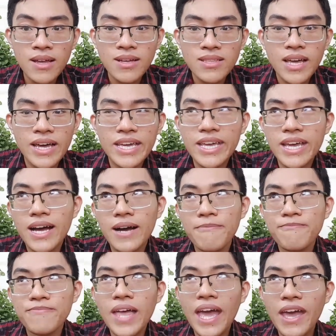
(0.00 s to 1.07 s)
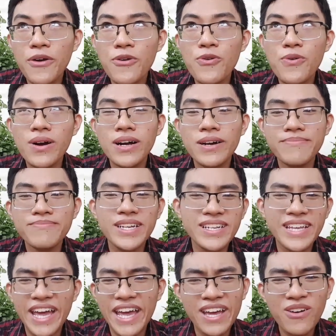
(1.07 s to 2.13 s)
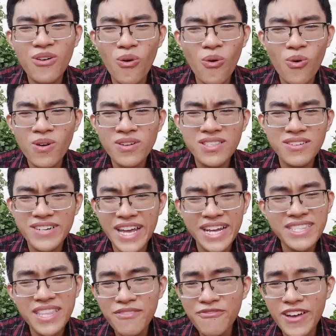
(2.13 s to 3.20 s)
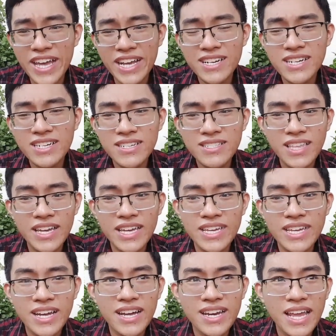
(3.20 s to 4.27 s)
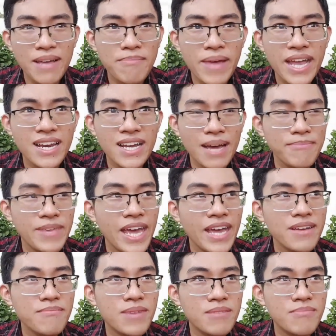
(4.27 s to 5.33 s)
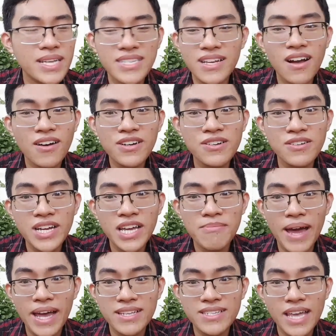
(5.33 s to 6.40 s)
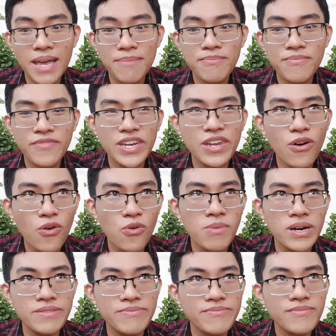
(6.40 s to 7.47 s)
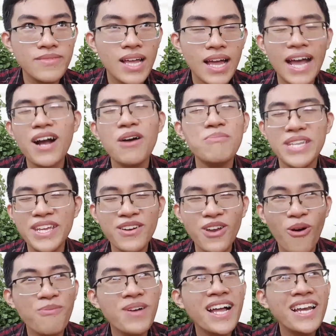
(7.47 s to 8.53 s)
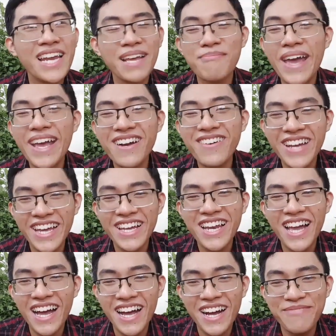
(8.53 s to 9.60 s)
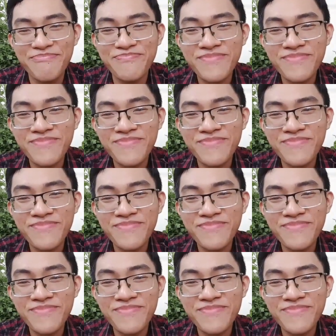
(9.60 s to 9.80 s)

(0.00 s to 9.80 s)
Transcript: thì à, theo à, định nghĩa của từ điển tiếng việt thì lan man là cảm giác mà bạn sẽ có được khi bạn xem video của mình à không mình nhớ lộn lan man có nghĩa là